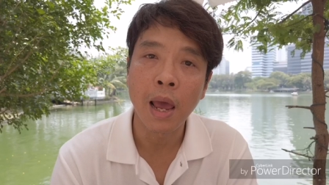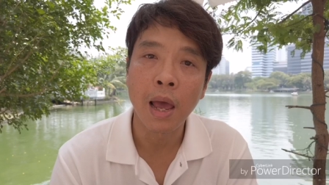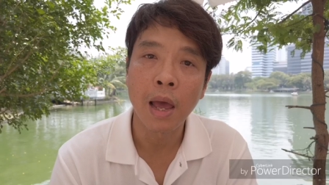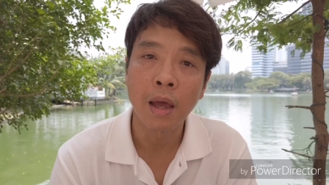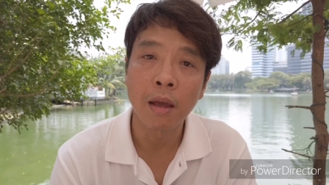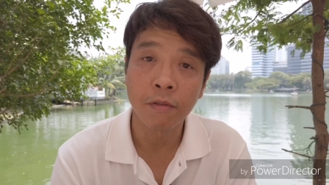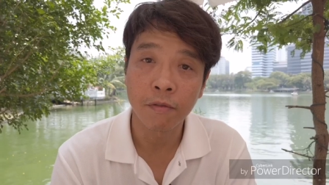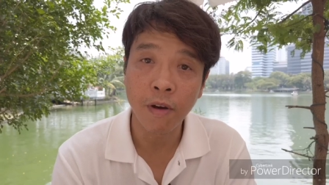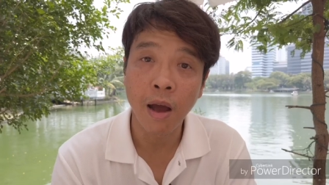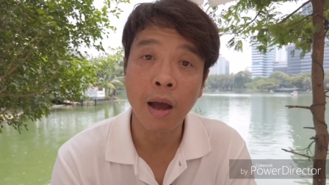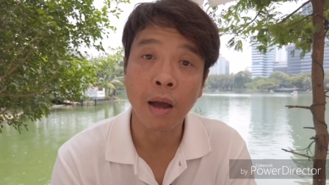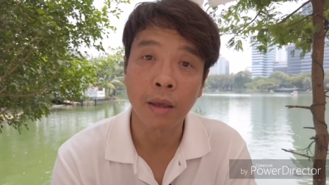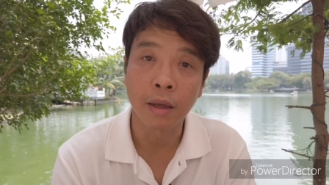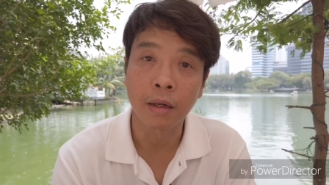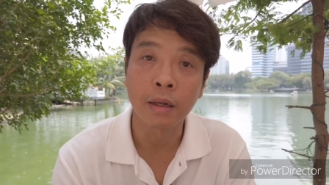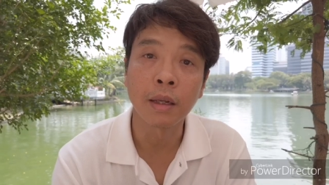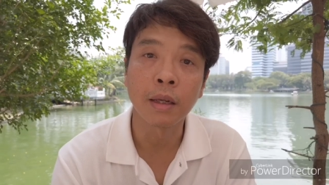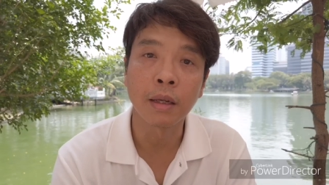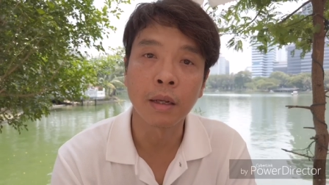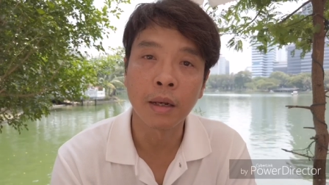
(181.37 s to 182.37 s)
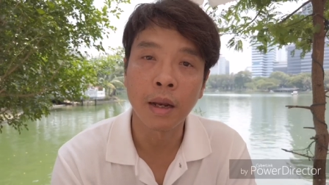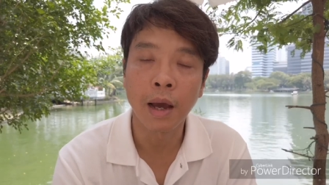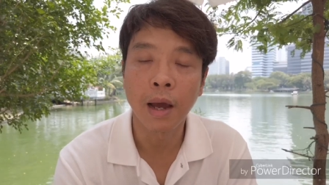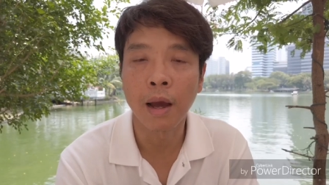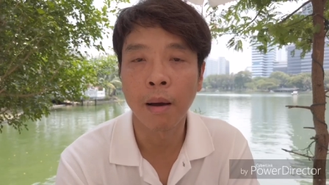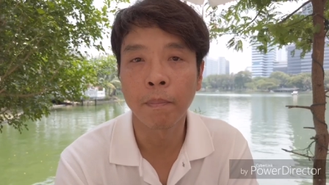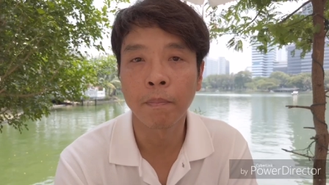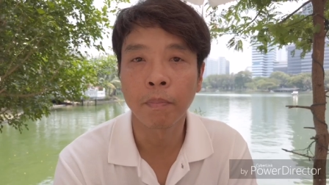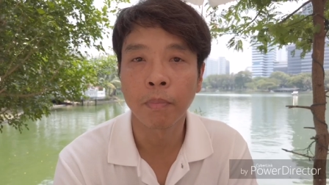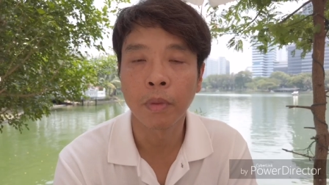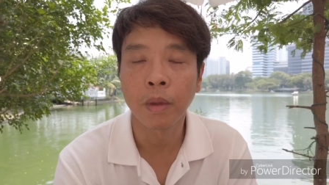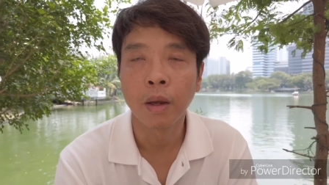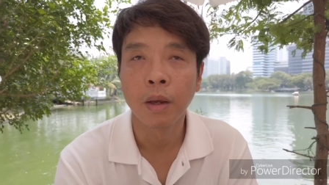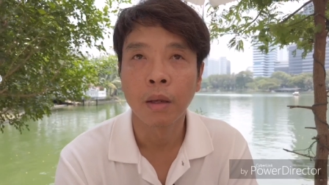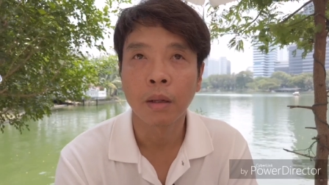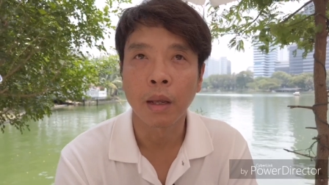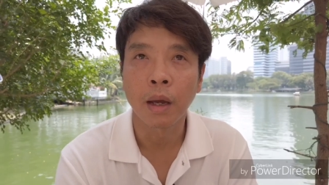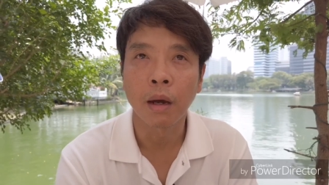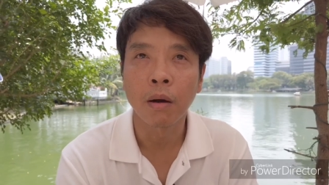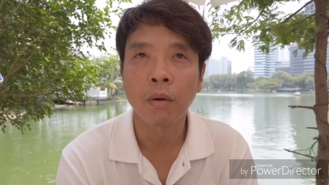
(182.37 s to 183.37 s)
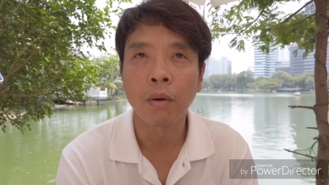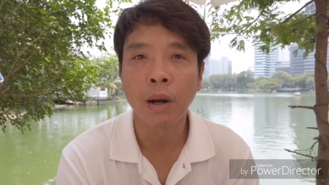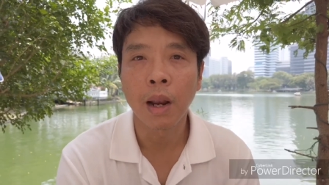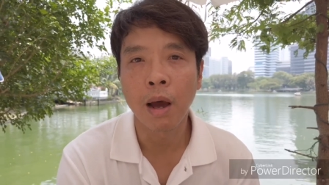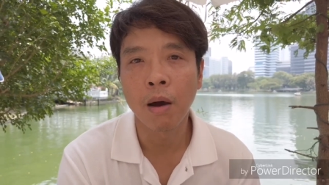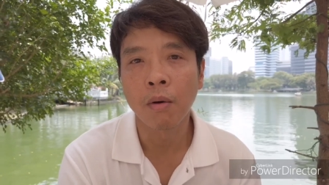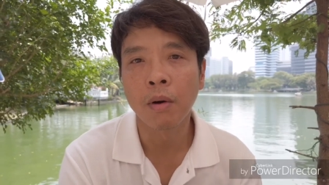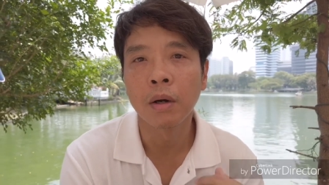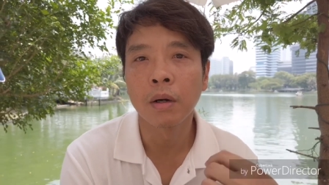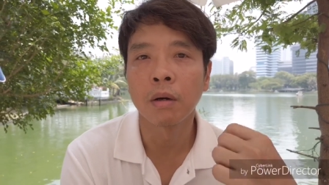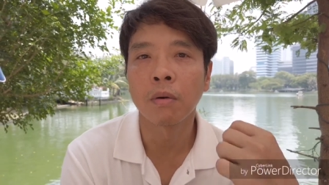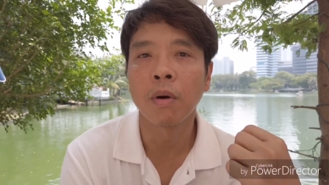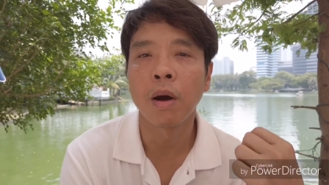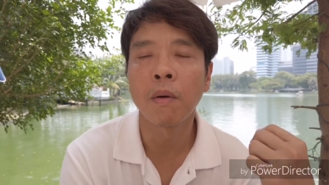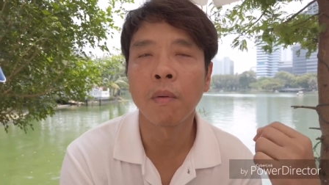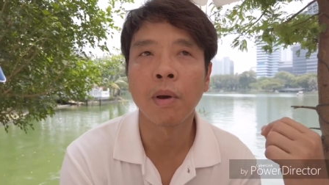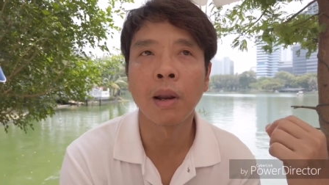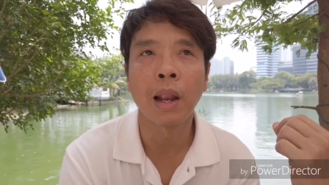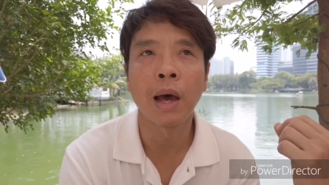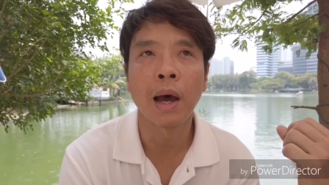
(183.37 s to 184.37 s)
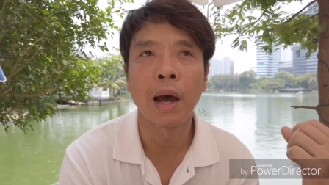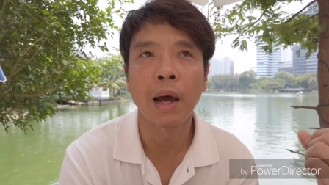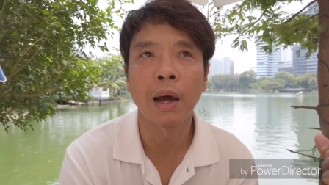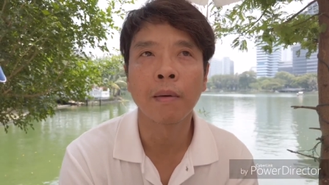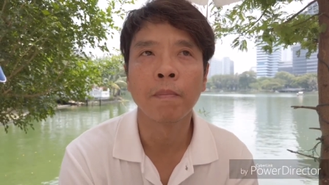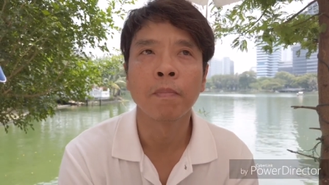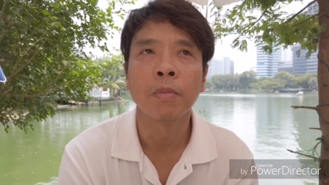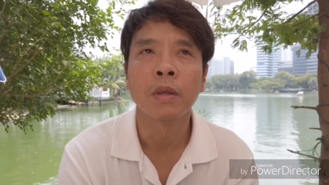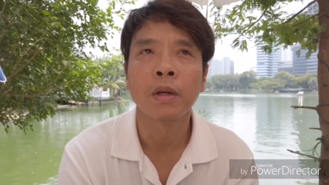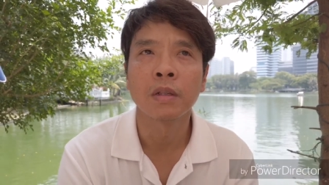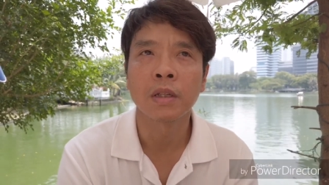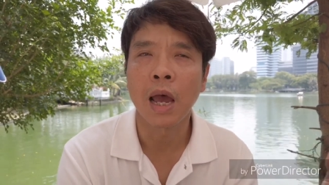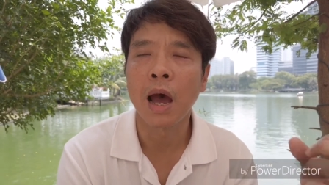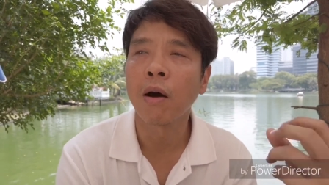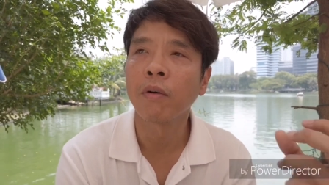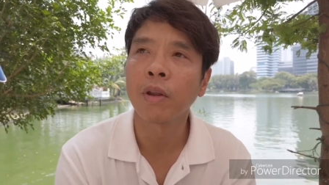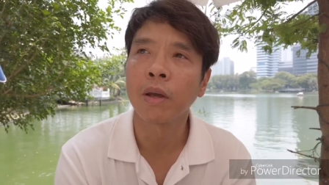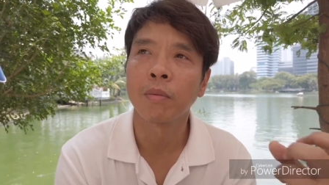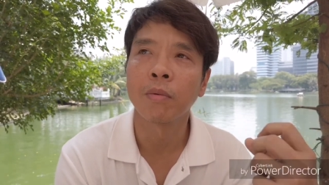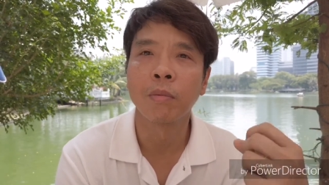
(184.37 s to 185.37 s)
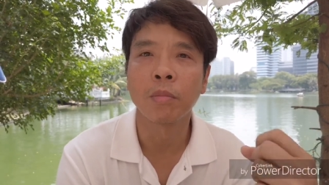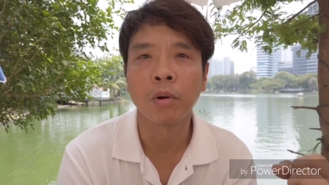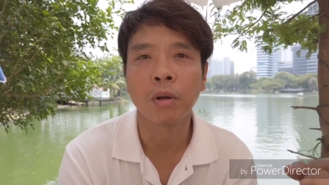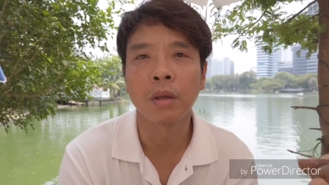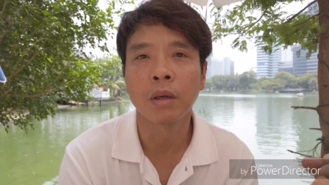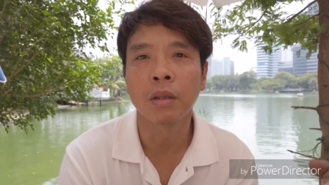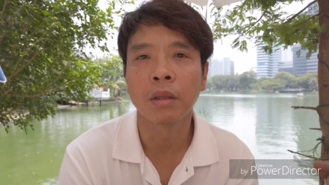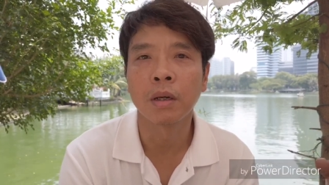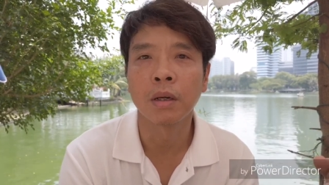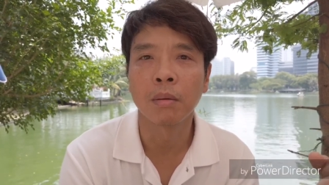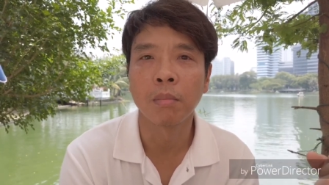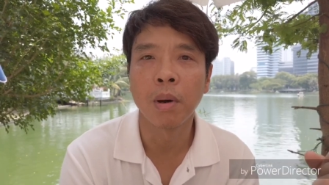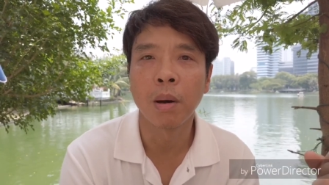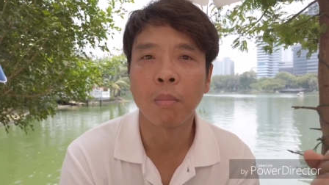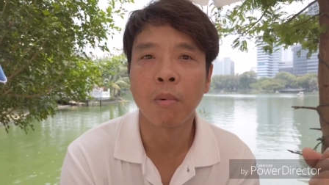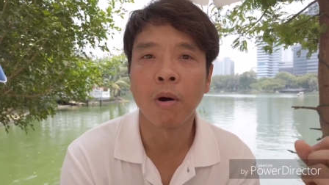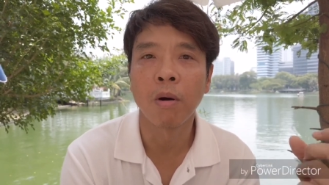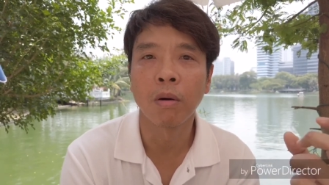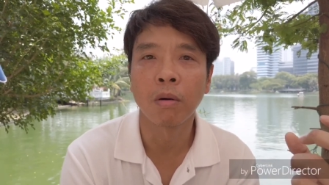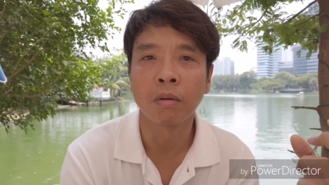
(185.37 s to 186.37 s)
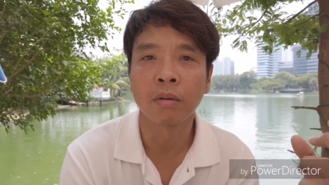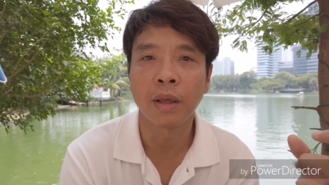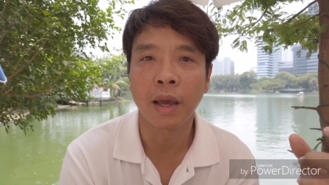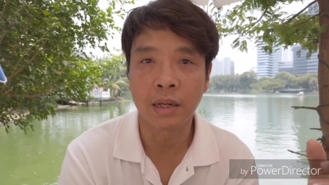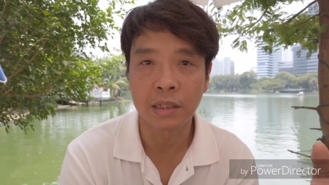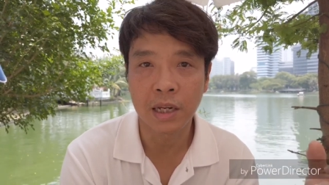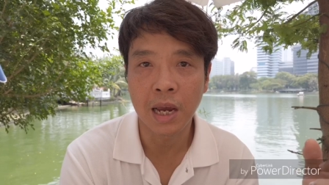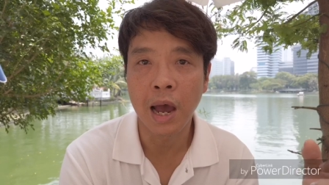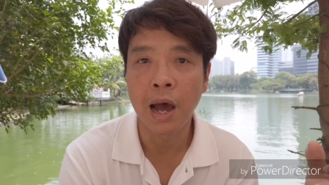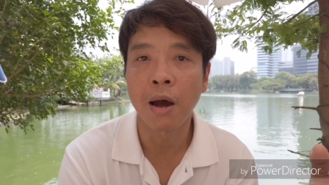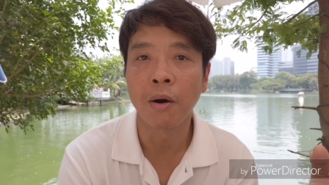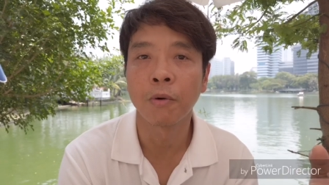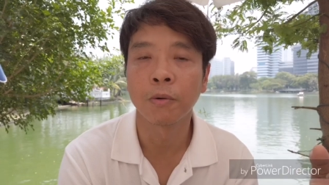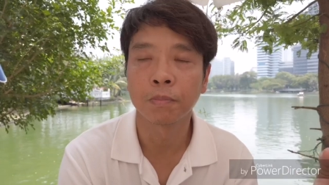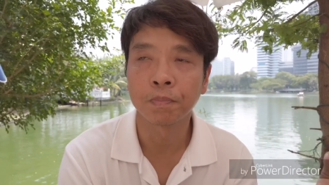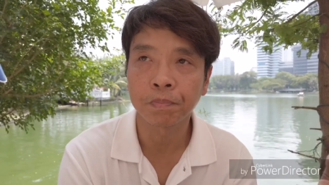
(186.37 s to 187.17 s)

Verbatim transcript: แชร์ให้ฟังอีกทีนะครับ แต่คร่าวๆก็คือว่าเวลาเช้าเนี่ยผมก็จะตื่นมามองแสงเช้า